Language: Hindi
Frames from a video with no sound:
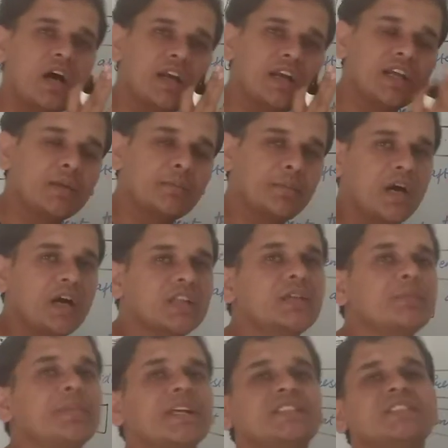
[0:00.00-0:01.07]
आने के बाद ही
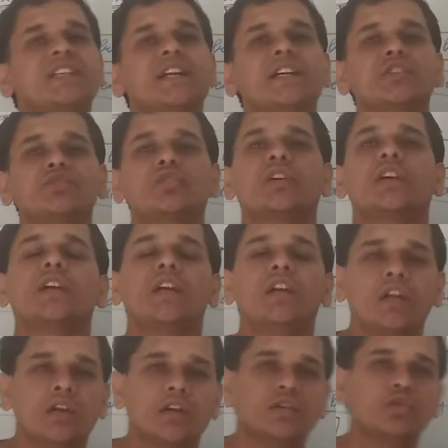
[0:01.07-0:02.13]
प्रेसिडेंट जो है
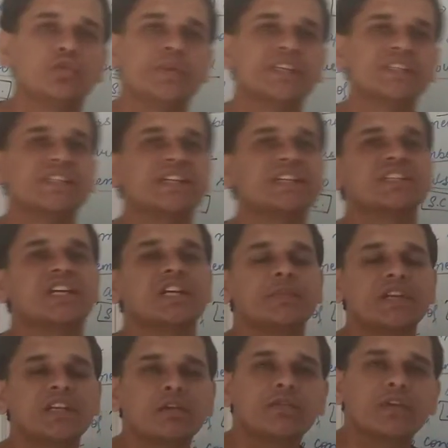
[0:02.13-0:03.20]
यूपीएससी के
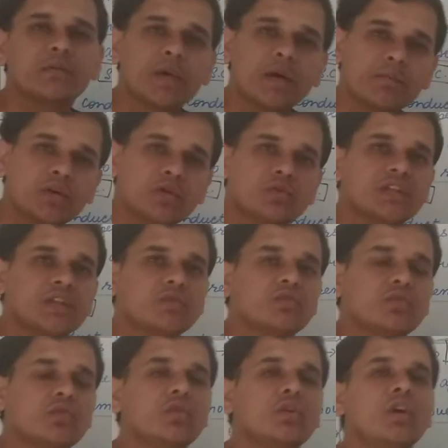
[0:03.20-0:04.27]
चेयरमैन या फिर मेंबर होते हैं
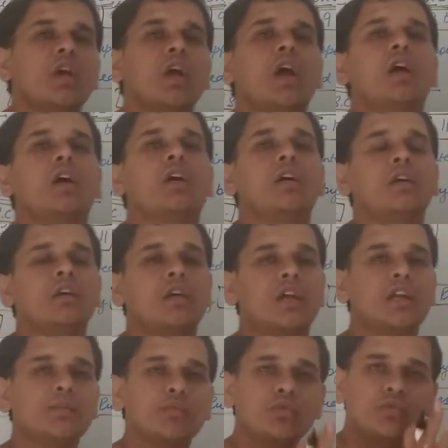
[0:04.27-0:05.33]
उनको
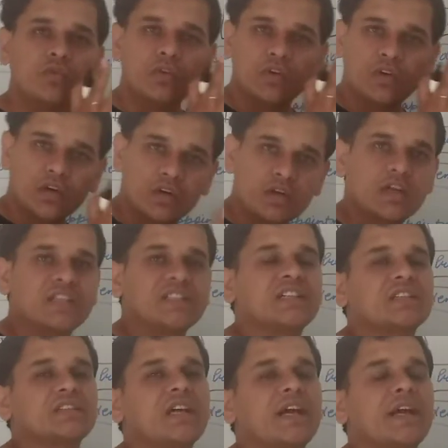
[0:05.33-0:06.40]
रिमूव कर
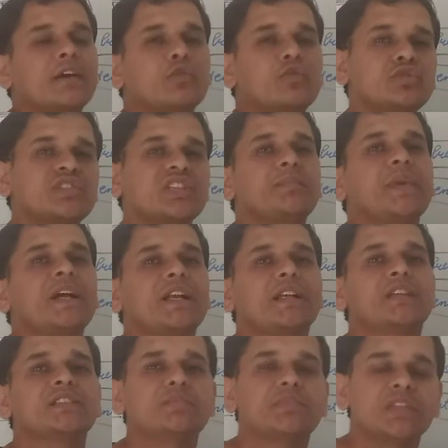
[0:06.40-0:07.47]
सकता है उससे
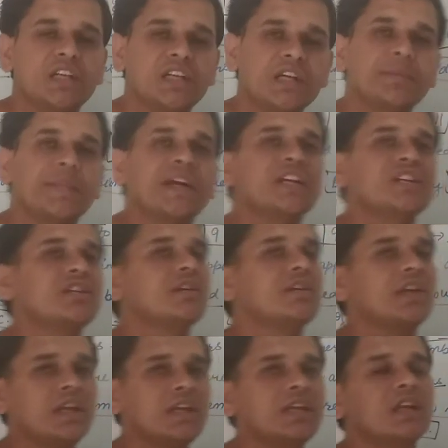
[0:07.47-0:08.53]
पहले जब तक रिकमेंडेशन
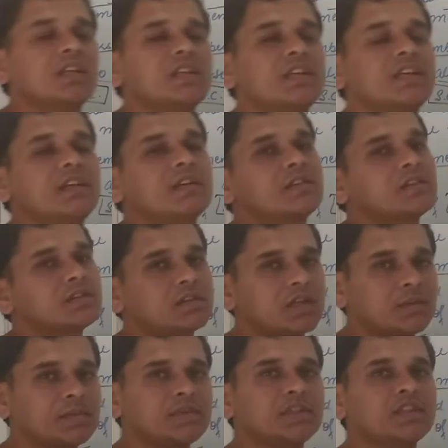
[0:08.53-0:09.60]
नहीं आती
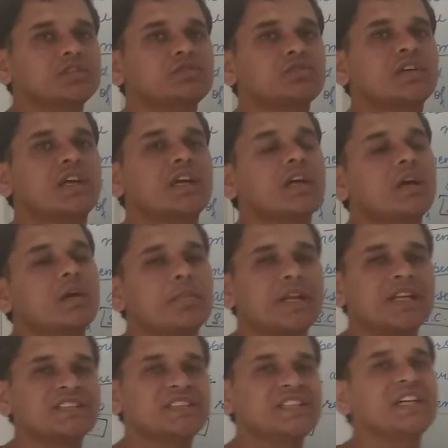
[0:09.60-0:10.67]
तब तक जो है
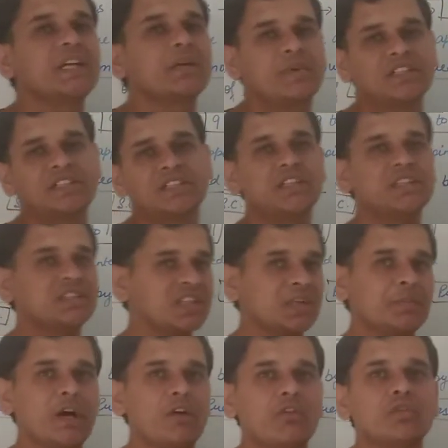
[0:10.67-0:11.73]
प्रेसिडेंट के पास इतनी
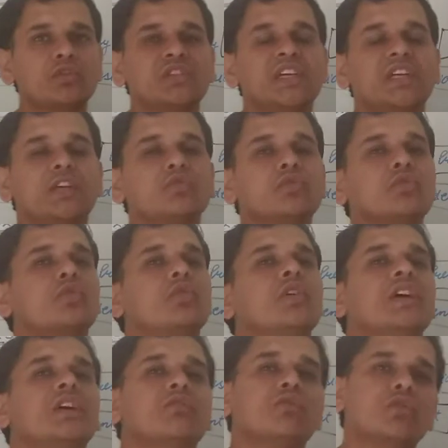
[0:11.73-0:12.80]
पावर होती है कि उनको
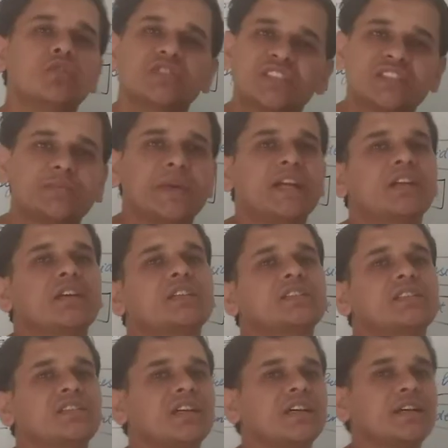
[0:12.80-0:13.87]
वो सस्पेंड कर
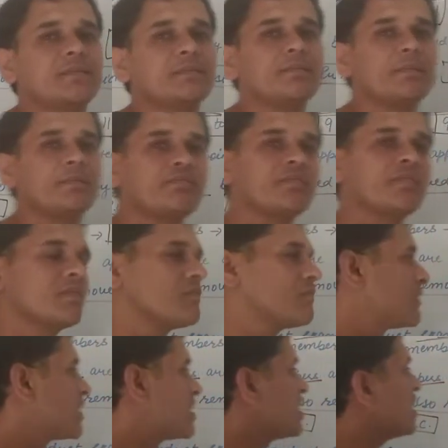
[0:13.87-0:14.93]
सकता है
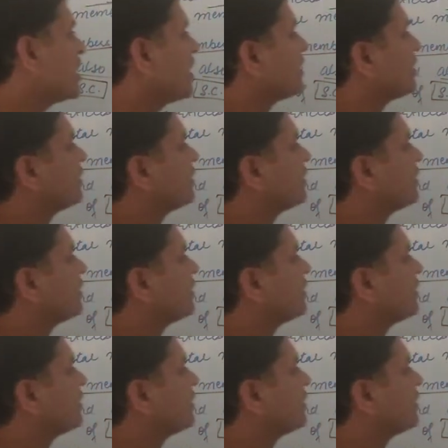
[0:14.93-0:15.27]
ठीक है